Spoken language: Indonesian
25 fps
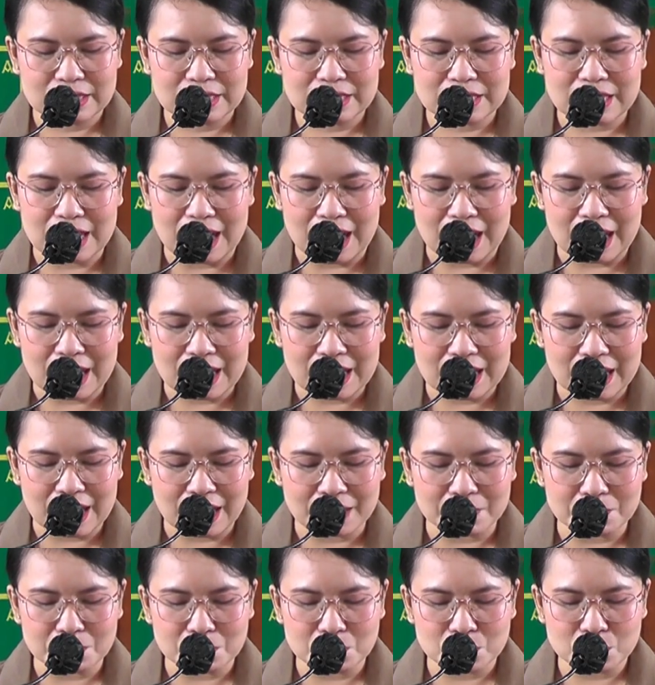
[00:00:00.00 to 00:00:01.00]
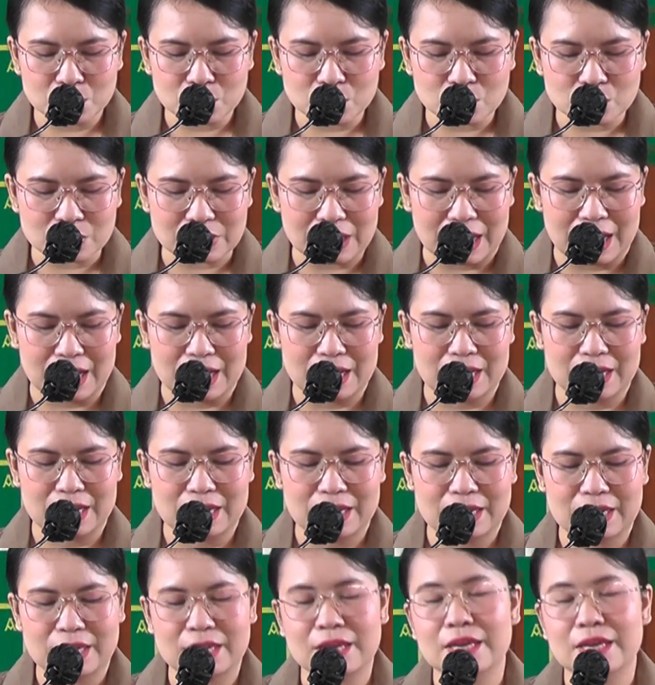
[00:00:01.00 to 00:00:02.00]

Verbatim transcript: tidak akan mudah